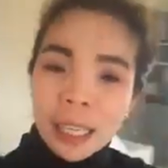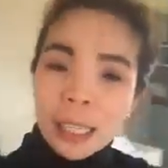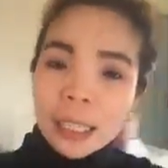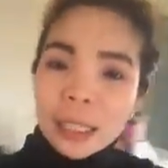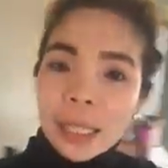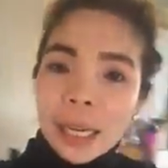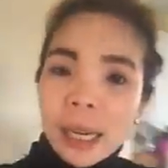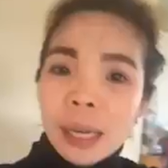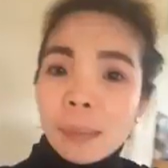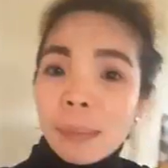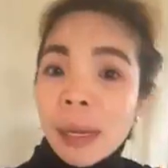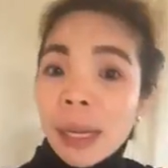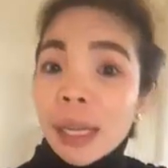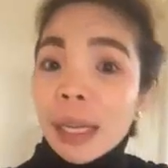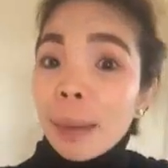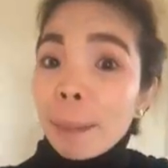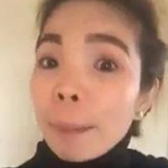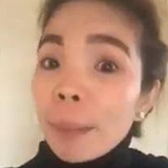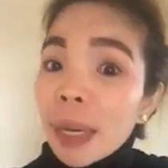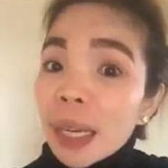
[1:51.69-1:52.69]
Dahil
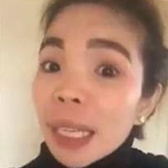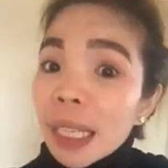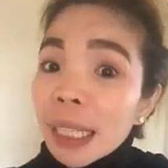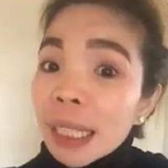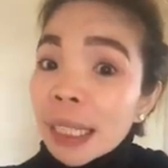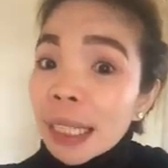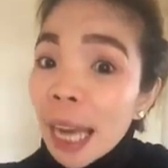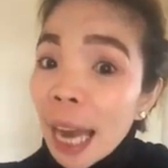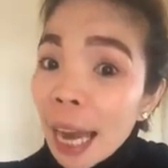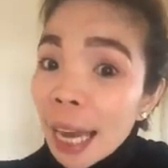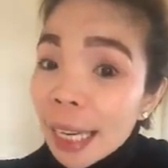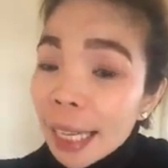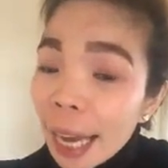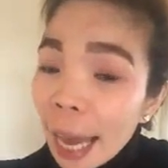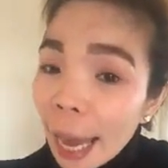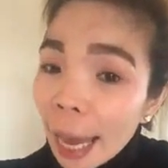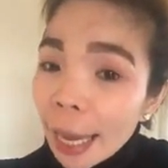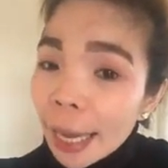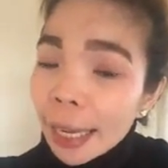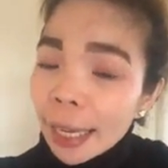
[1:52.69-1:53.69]
mahirap maging
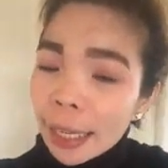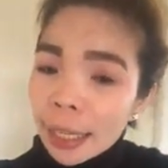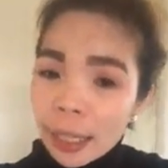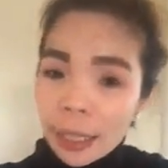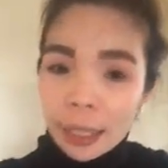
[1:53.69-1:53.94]
nanay.